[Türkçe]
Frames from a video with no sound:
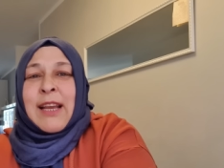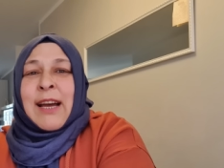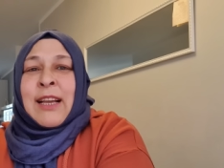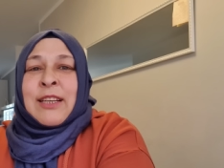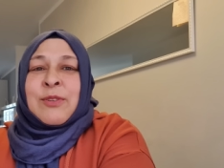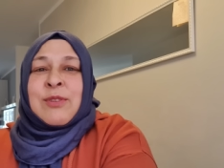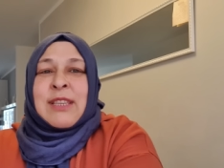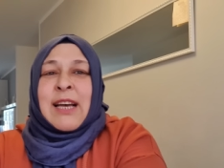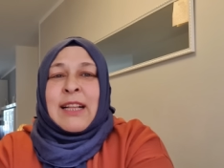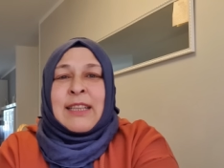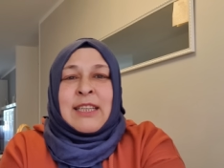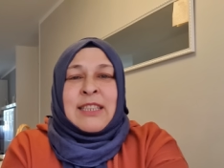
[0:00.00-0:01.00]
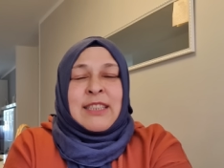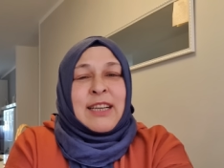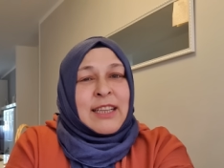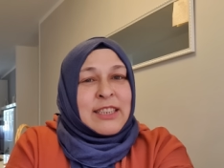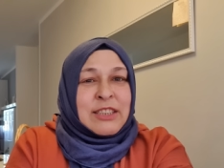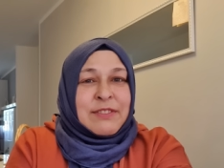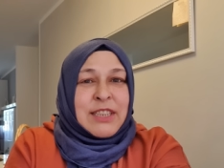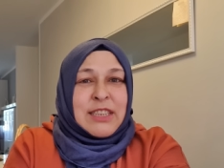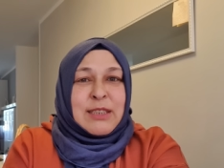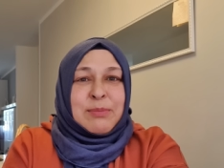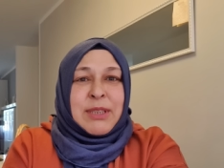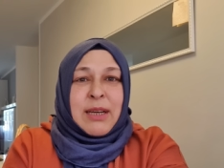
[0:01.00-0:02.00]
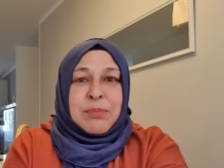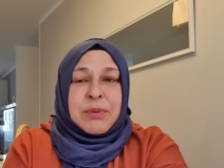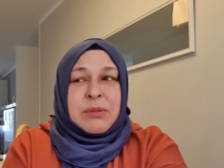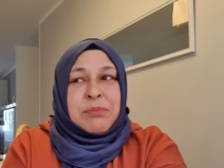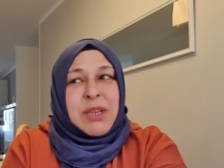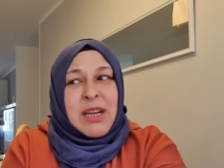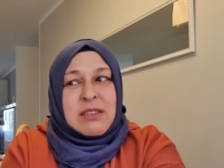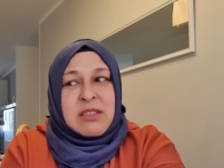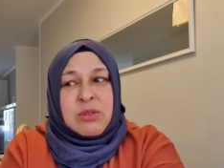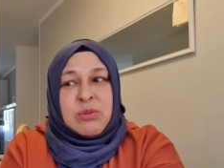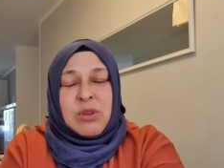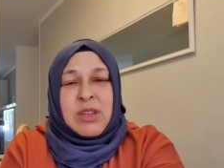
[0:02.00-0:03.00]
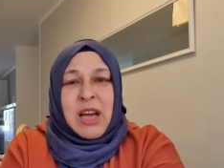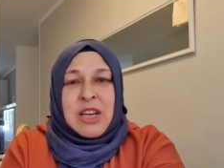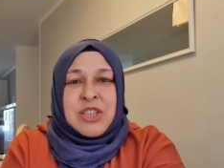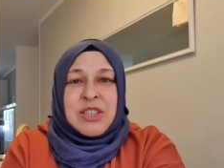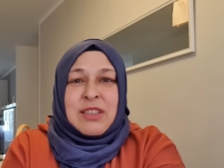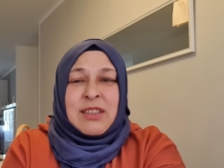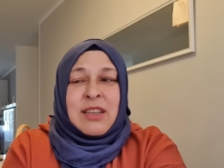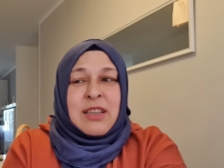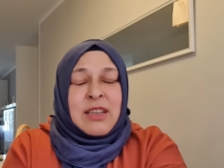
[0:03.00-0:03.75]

yani güzel geçti. Alışverişimi yaptım. Birazcık dolaştık.